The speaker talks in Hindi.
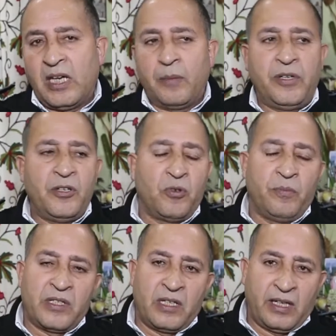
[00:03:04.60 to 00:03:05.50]
आपकी जो
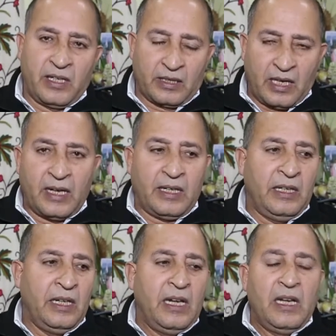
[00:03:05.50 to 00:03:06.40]
बिजली की तार है
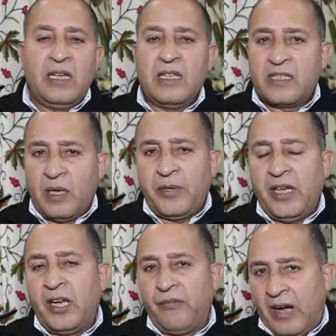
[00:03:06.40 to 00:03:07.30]
इस सब
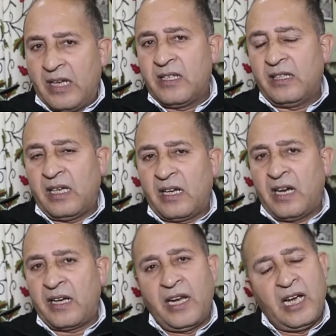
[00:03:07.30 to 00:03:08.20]
की हिफाजत
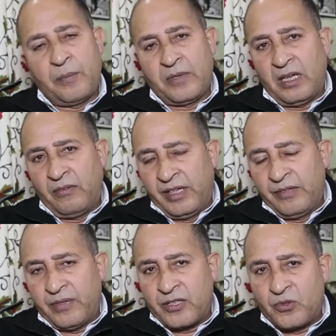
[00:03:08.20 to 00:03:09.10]
करना ये आपका अवलिन
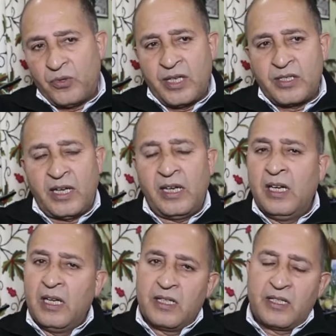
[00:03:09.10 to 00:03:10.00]
फ़र्ज़ होना चाहिए
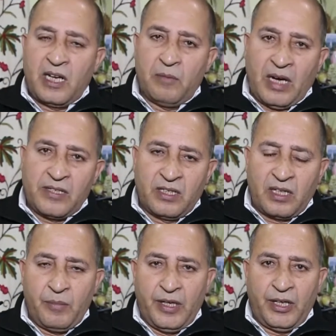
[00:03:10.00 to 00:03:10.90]
चाहे मस्जिद
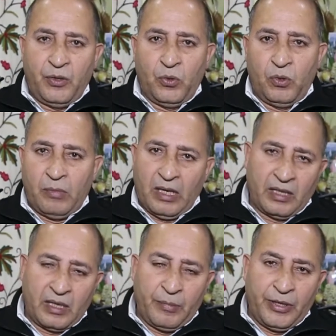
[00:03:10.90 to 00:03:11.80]
कमेटी हो मौला
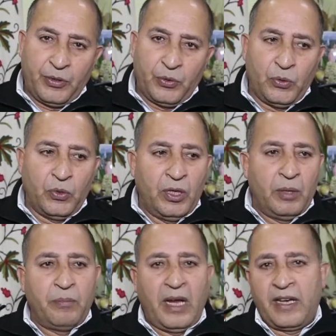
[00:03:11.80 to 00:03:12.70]
कमेटी हो
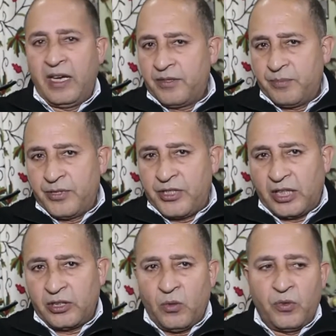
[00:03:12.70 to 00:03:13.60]
मैं यही
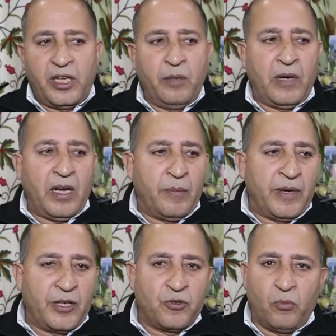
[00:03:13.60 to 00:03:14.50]
चाहता हूँ कि
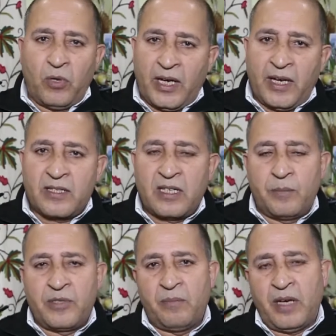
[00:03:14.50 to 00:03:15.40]
हमारे जो मौलाना
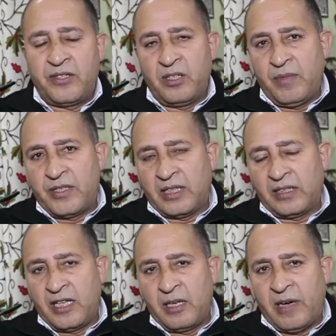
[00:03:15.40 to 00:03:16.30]
साहब जब मस्जिद में
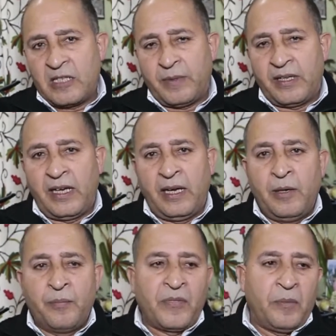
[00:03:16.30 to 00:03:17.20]
जाते हैं नमाज़ पढ़ने
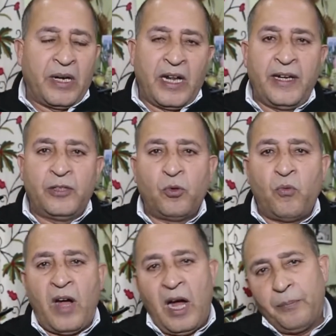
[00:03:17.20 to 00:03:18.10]
पढ़ाने तो
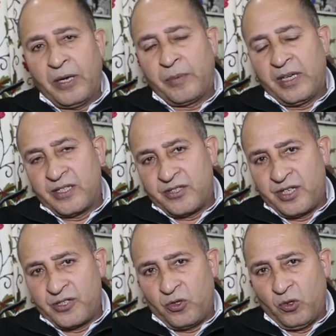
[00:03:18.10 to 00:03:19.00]
वहाँ पर भी इस
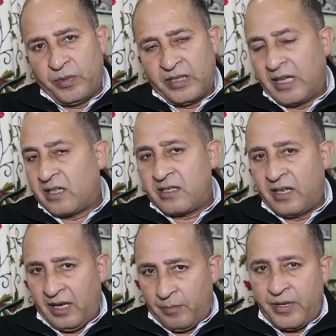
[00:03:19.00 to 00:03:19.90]
चीज़ के ऊपर दरस
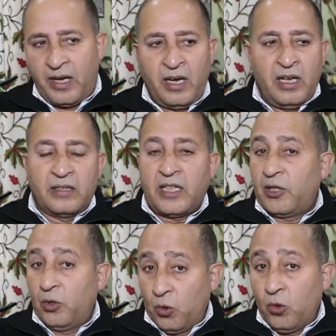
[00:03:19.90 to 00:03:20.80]
दें अपने
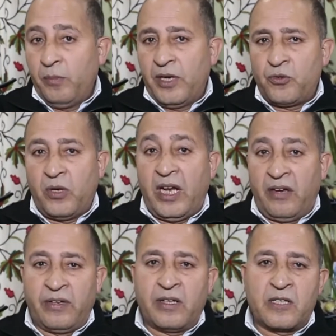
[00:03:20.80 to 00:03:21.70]
ताकि लोगों में जो है
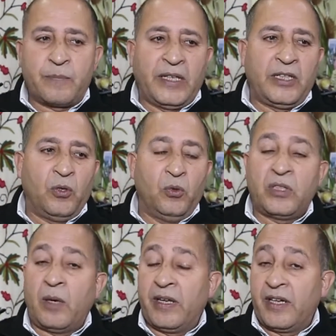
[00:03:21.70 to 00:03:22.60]
अवेयरनेस पैदा हो
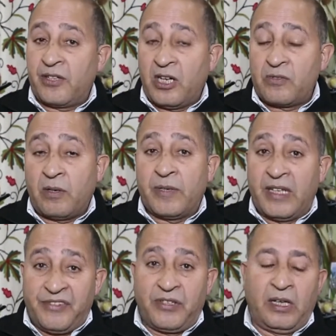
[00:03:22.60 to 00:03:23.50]
तो हमारे ट्रांसफार्मर
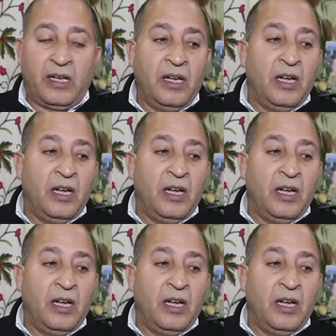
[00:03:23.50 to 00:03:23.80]
न जले